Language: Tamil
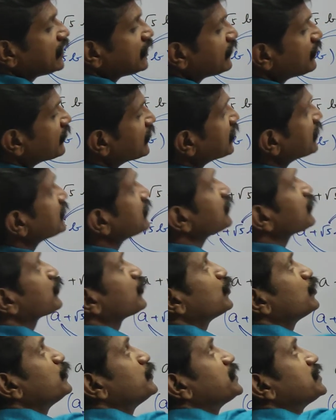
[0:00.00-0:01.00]
இவன் இந்த
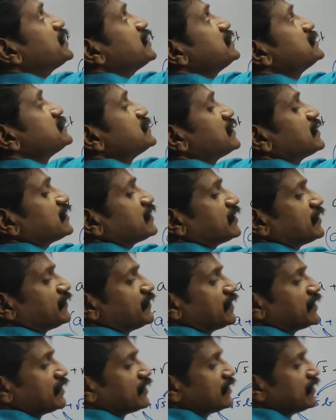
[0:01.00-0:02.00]
குடும்பத்தை
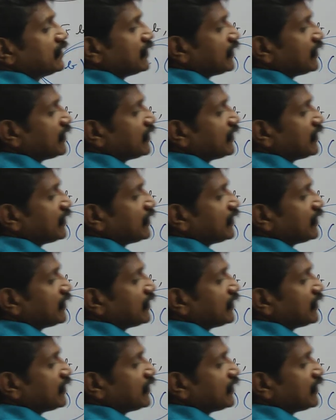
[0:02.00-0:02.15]
சேர்ந்தவன்